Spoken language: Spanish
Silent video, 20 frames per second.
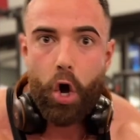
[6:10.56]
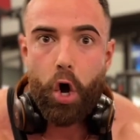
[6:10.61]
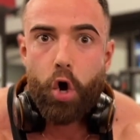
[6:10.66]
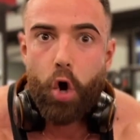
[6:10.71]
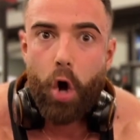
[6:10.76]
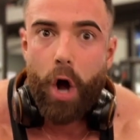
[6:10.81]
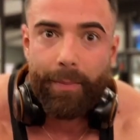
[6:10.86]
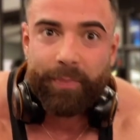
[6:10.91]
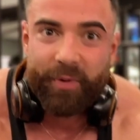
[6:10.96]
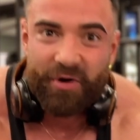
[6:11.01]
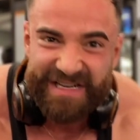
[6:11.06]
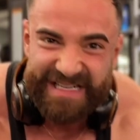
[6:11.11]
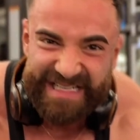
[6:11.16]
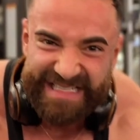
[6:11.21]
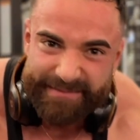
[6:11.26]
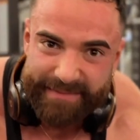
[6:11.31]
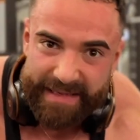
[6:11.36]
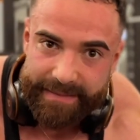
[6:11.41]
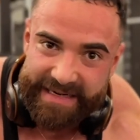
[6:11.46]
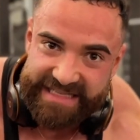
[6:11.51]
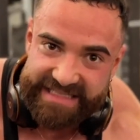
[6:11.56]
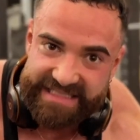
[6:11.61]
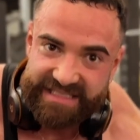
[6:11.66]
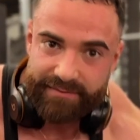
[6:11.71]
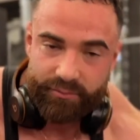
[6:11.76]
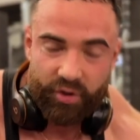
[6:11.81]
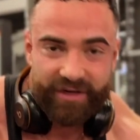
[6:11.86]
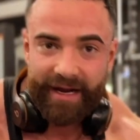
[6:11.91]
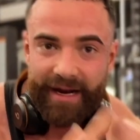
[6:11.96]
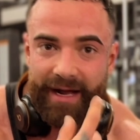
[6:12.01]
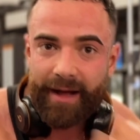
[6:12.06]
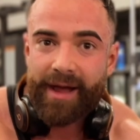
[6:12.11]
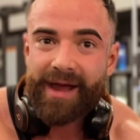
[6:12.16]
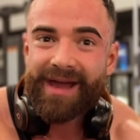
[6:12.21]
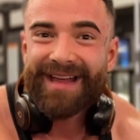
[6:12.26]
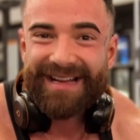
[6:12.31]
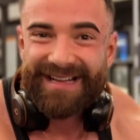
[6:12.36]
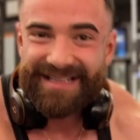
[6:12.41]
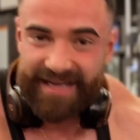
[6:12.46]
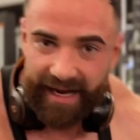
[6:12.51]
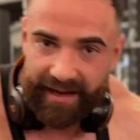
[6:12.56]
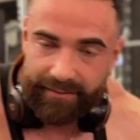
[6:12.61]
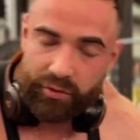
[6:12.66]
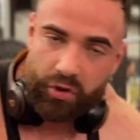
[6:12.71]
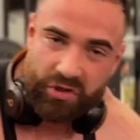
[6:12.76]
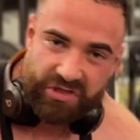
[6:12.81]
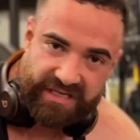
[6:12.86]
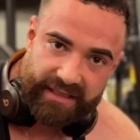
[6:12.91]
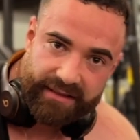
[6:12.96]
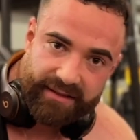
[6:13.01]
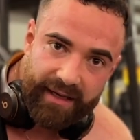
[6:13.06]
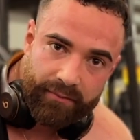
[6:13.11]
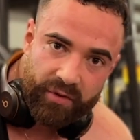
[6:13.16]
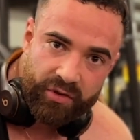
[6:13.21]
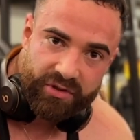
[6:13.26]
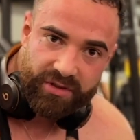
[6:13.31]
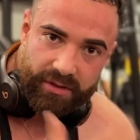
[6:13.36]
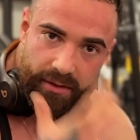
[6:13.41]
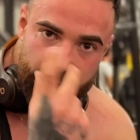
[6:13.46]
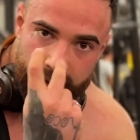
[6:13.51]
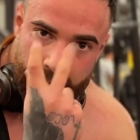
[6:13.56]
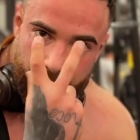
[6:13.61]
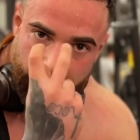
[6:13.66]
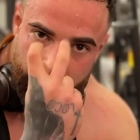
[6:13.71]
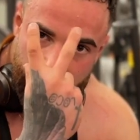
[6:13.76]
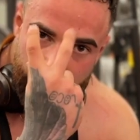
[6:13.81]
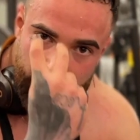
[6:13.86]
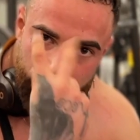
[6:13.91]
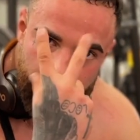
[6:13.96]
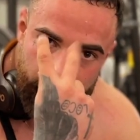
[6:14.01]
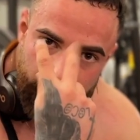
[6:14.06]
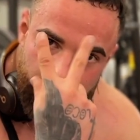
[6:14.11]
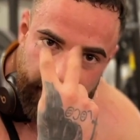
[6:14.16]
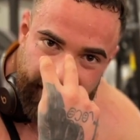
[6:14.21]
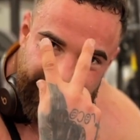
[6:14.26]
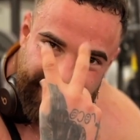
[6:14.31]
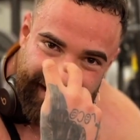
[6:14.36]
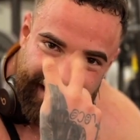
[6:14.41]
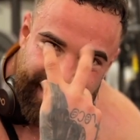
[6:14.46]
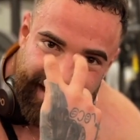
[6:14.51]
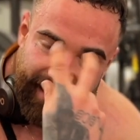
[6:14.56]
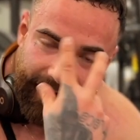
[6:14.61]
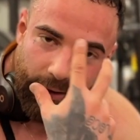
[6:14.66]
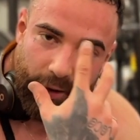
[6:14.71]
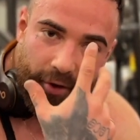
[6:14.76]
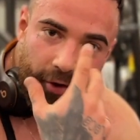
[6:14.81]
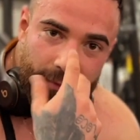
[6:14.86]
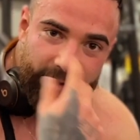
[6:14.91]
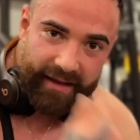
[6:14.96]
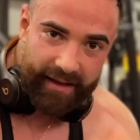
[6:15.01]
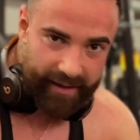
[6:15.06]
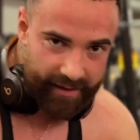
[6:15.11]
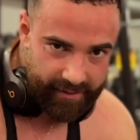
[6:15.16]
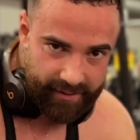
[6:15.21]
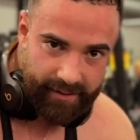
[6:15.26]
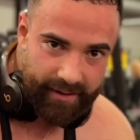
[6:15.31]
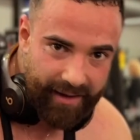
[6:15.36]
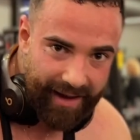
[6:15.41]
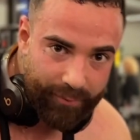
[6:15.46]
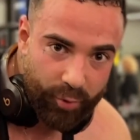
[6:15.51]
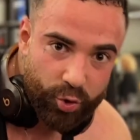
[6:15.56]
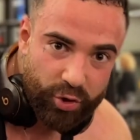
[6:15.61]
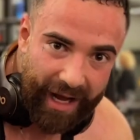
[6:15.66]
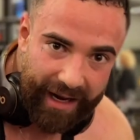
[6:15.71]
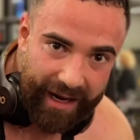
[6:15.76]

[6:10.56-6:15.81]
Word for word: Ah, a ponerse mamadísimo, que ahora llegamos, nos sentamos, ciclo y comida, a mutar,